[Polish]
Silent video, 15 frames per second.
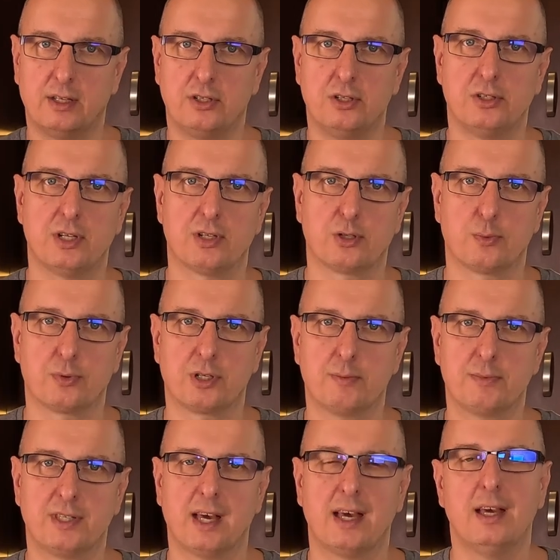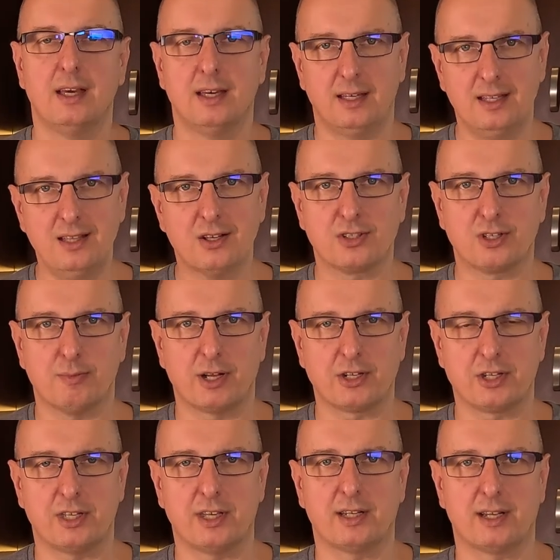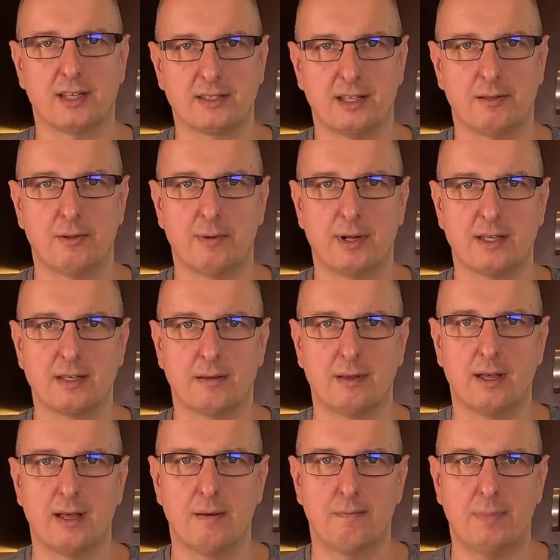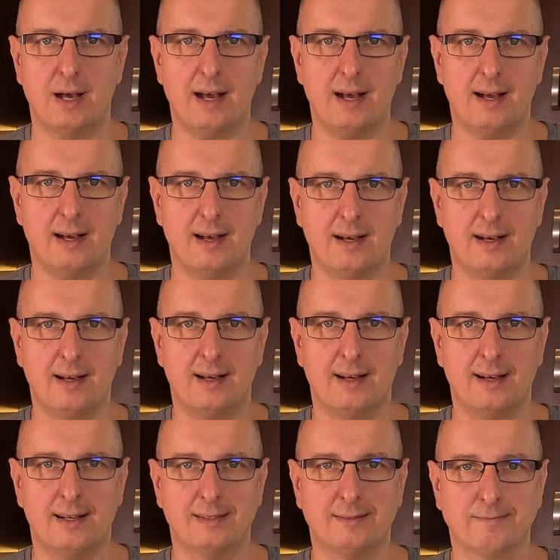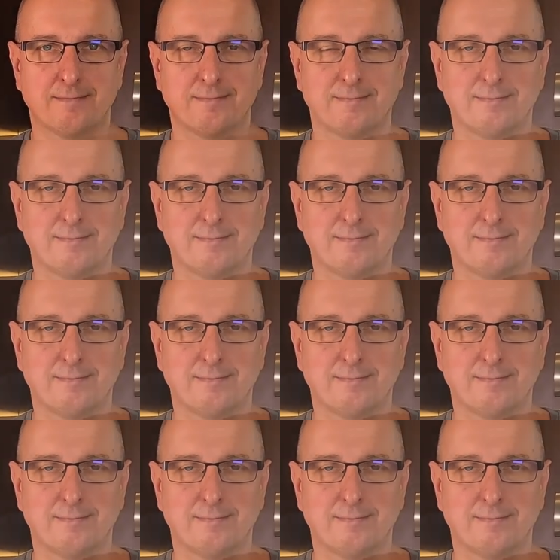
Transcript: kliknijcie subskrypcję i do zobaczenia następnym razem. Pa!